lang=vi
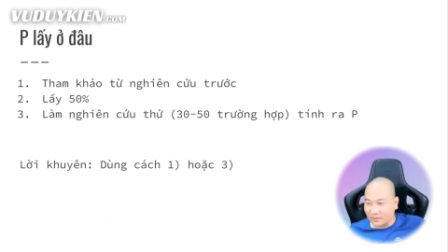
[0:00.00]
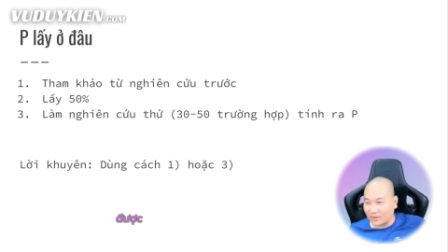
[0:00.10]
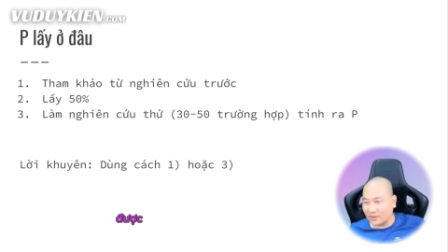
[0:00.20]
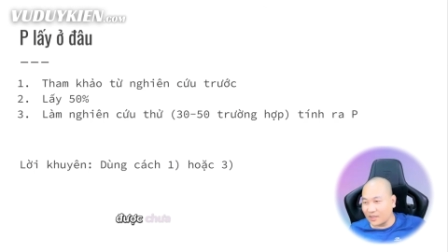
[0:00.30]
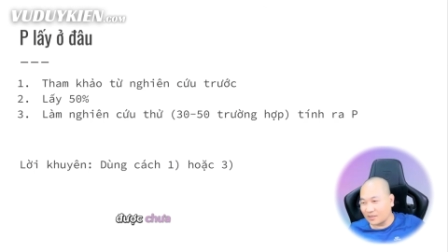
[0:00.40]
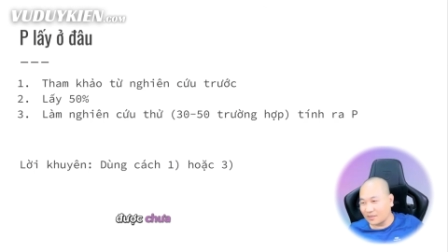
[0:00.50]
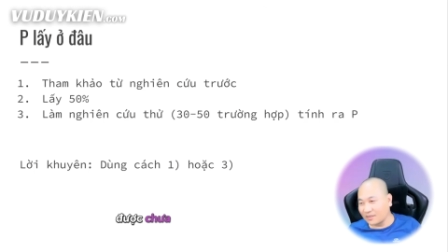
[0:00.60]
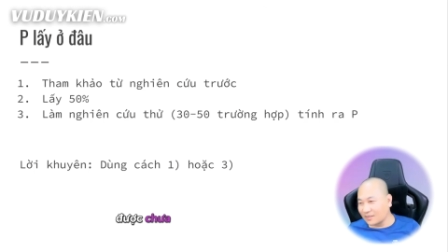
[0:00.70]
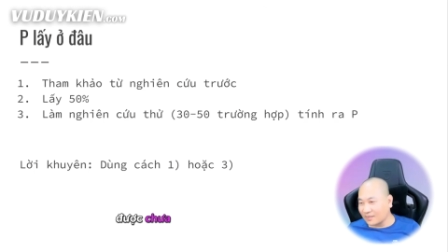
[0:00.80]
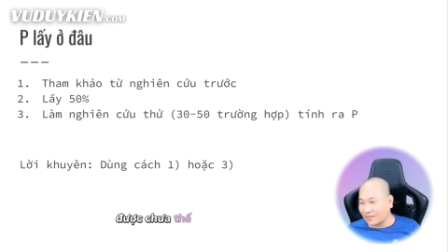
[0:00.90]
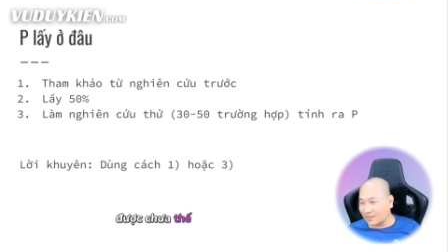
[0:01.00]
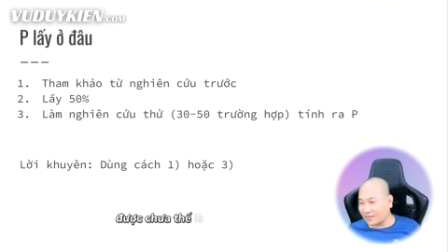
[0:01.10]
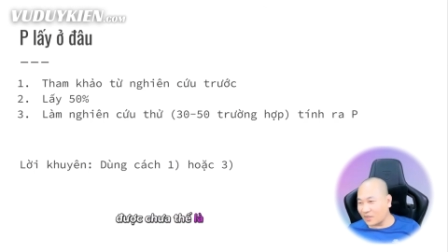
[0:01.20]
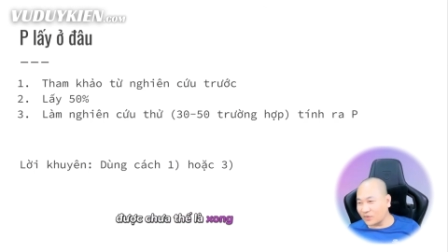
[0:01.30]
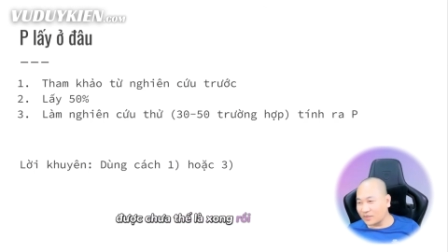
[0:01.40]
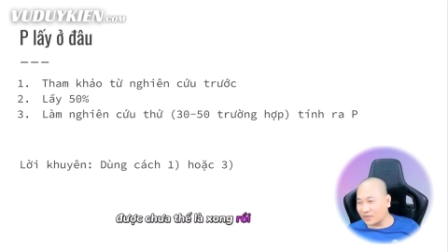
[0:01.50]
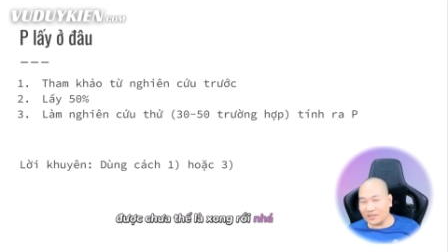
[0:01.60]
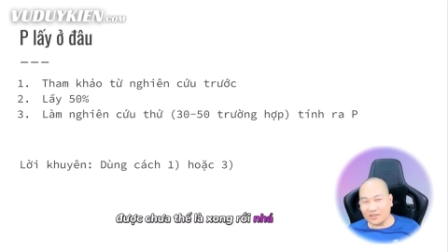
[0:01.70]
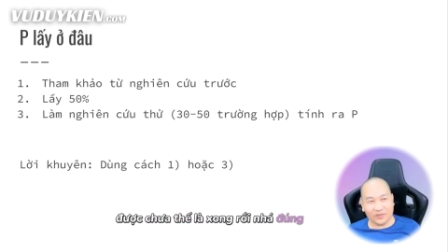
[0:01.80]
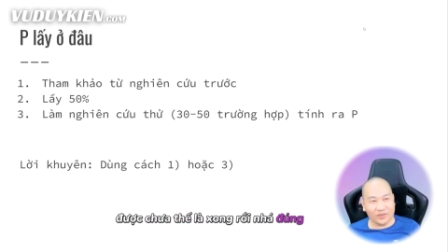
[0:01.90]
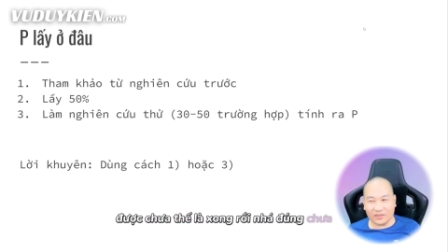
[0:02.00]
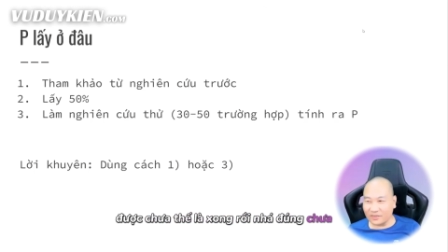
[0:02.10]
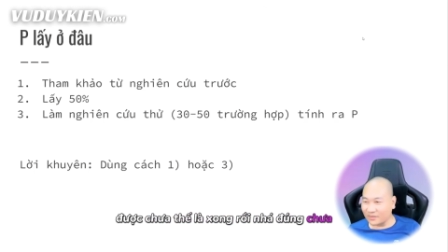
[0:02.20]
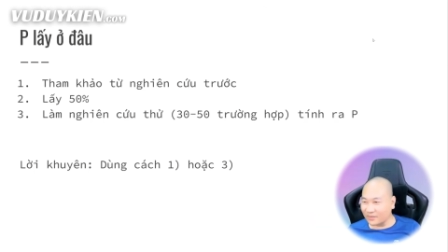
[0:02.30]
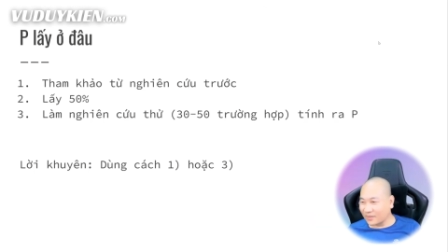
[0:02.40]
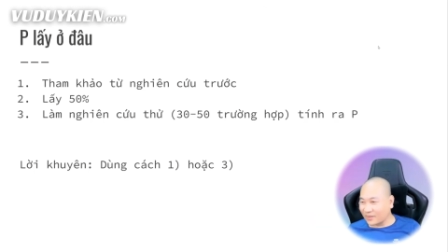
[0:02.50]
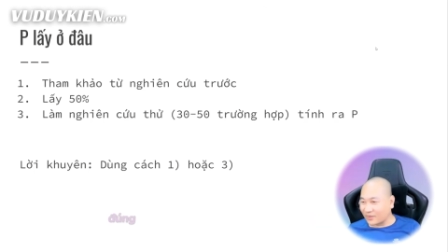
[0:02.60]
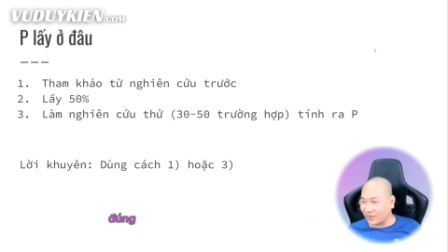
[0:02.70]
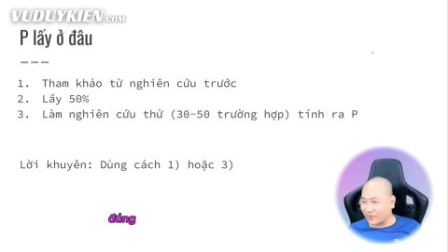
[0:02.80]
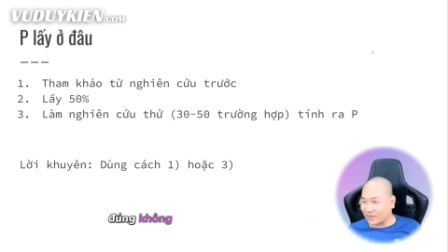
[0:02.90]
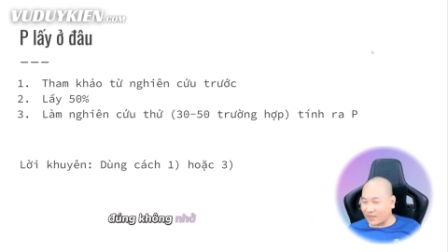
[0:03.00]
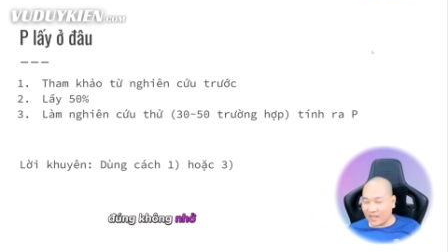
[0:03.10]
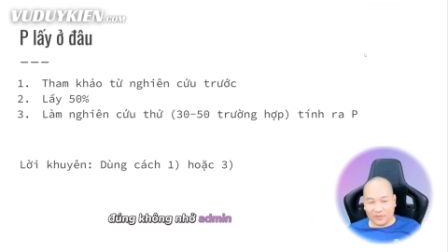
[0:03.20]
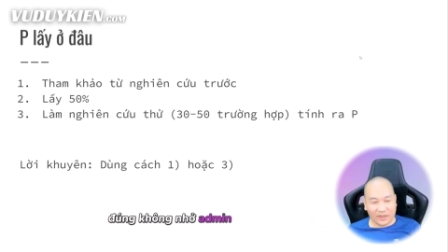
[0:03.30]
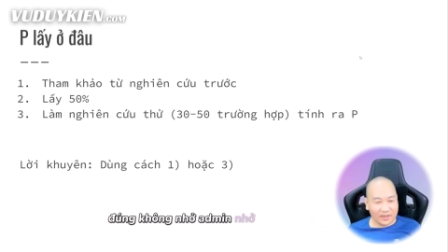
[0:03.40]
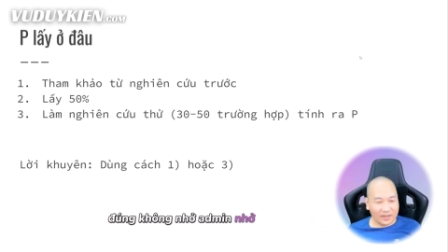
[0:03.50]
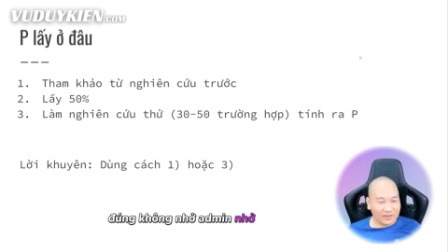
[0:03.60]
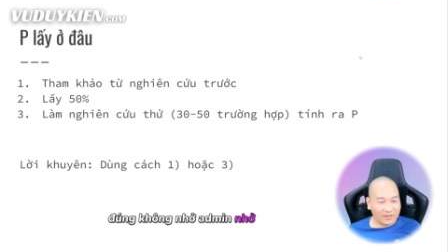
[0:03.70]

Được chưa? Thì đã xong rồi nhá, đúng không? Đúng không nhỉ? Admin nhỉ?